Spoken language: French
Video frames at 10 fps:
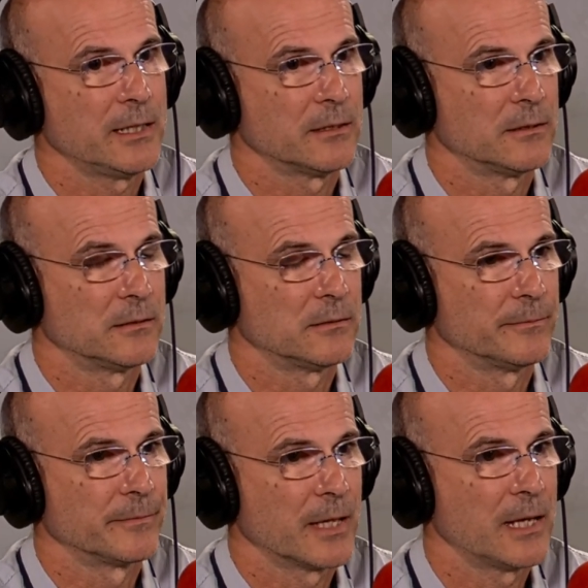Euh,
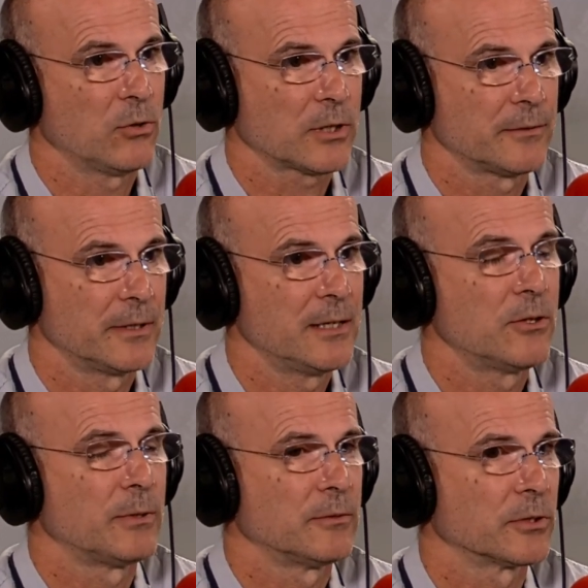et, l'autre
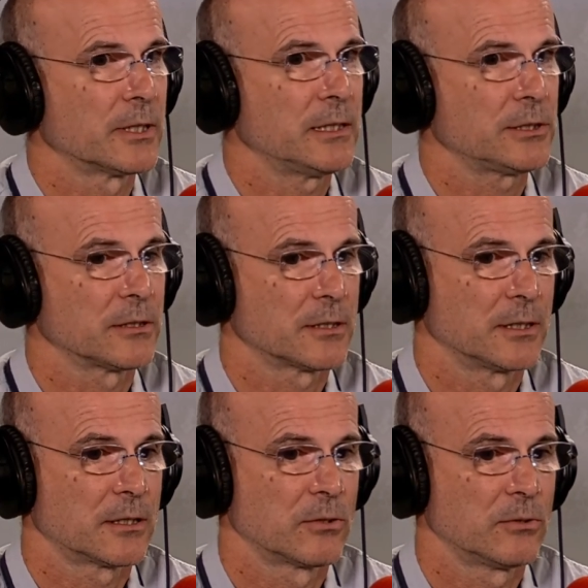énorme avantage,
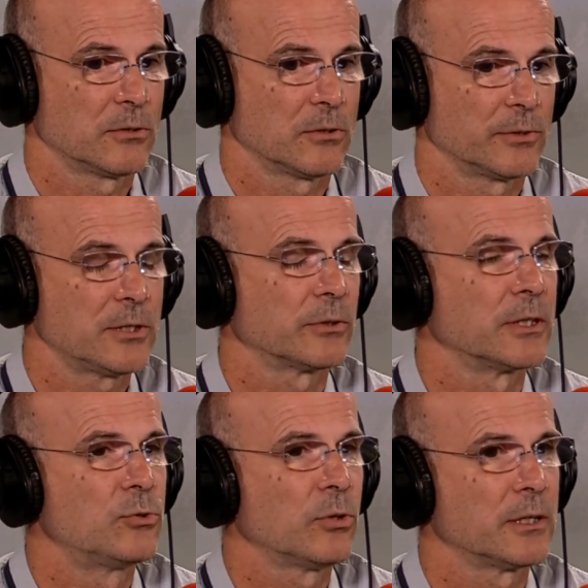c'est qu'on est sur des
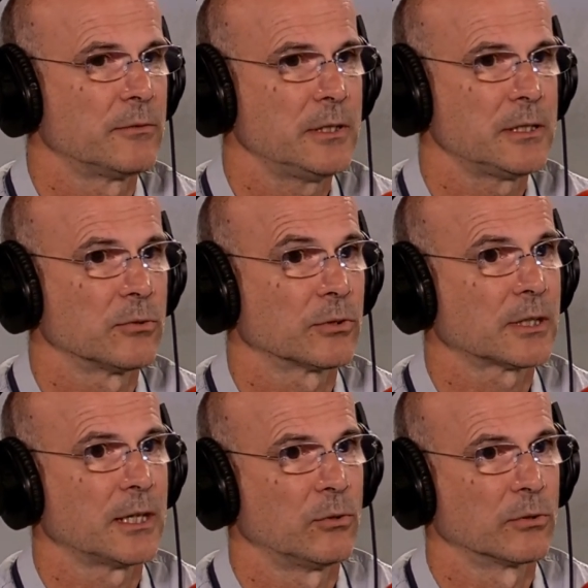durées de vie qui sont
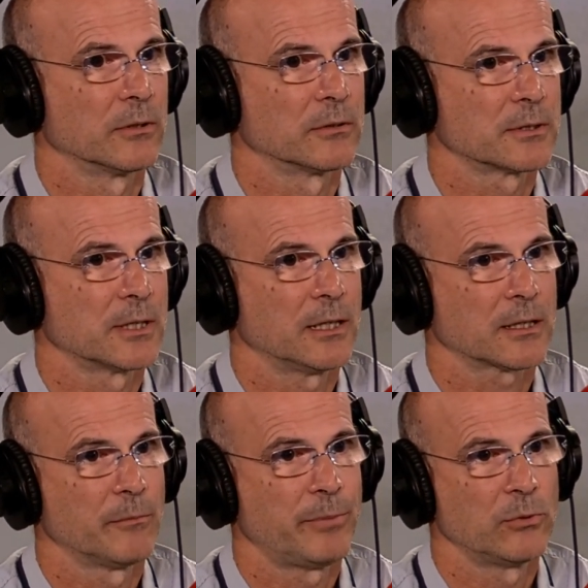très longues. C'est-à-dire
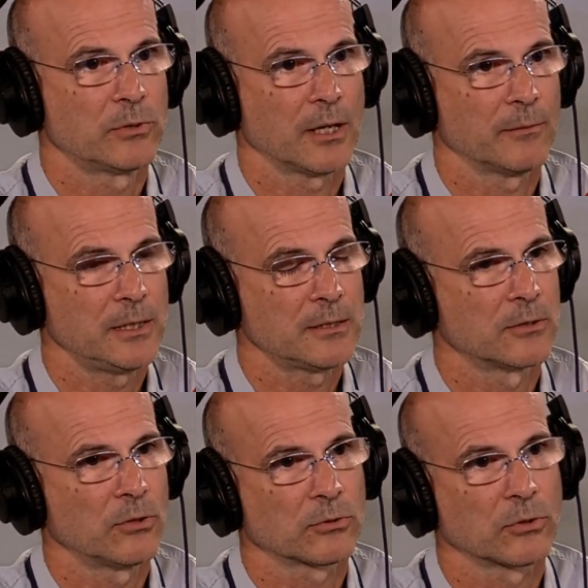qu'un panneau thermique, ça
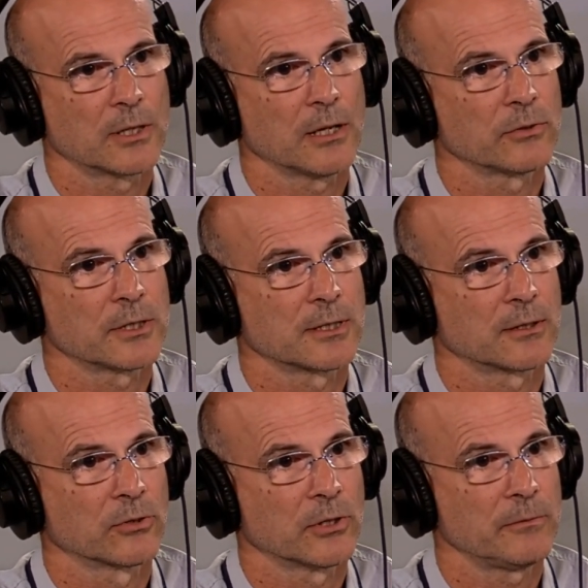dure entre 40 et
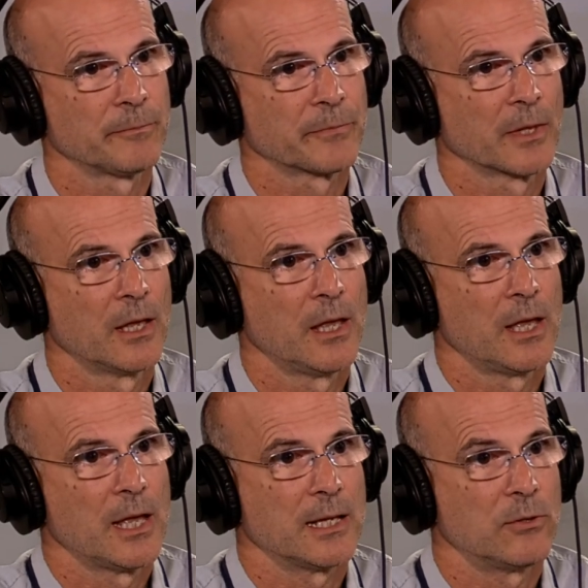50 ans.
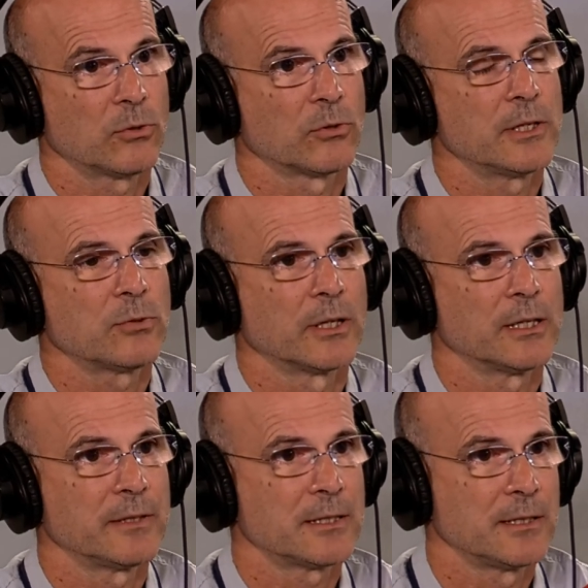Et donc, on est sur un
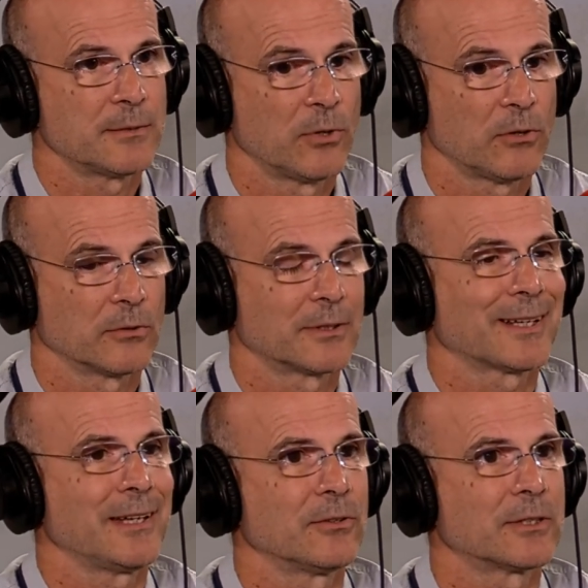investissement
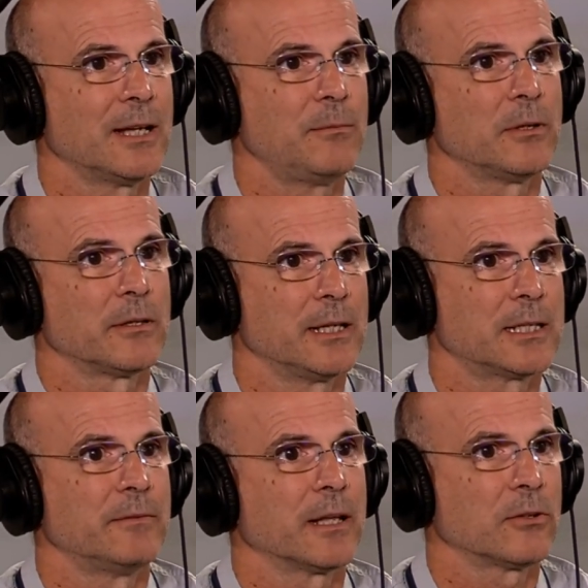très rentable et
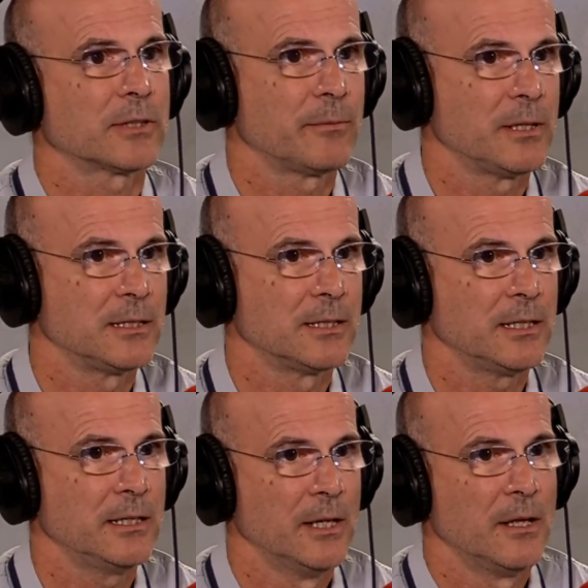qui va être
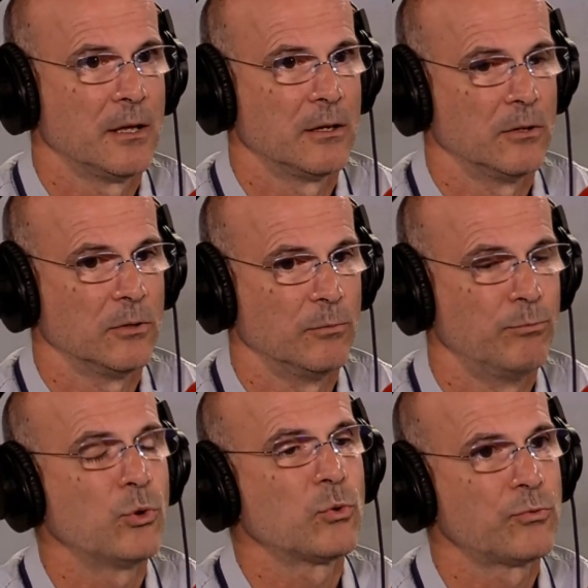rentabilisé euh,
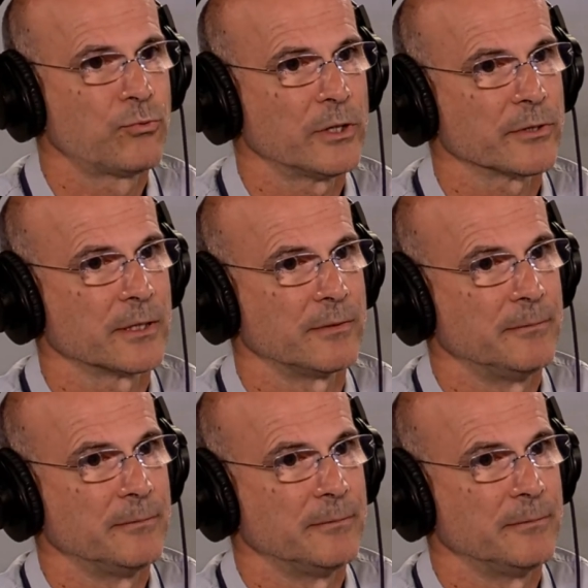beaucoup de fois dans sa vie.